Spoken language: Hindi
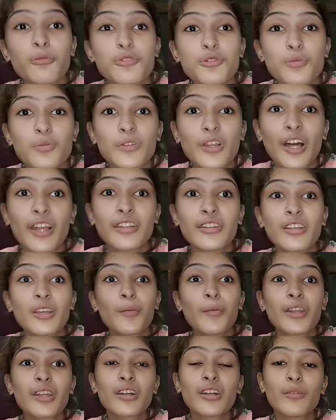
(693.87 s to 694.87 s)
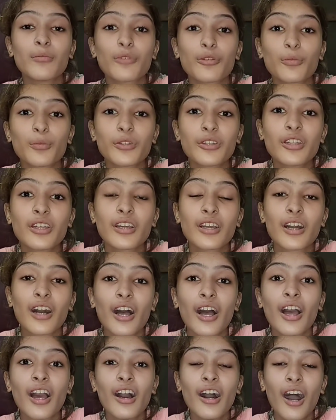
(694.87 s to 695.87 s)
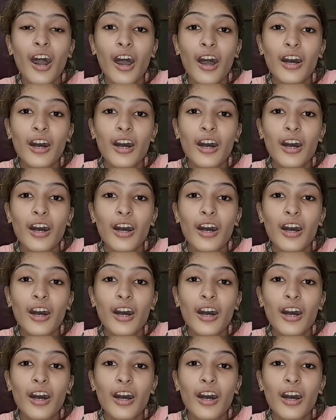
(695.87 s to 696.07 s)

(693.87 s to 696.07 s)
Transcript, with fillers: मुझे बता थी कि मैंने खबरों में देखा है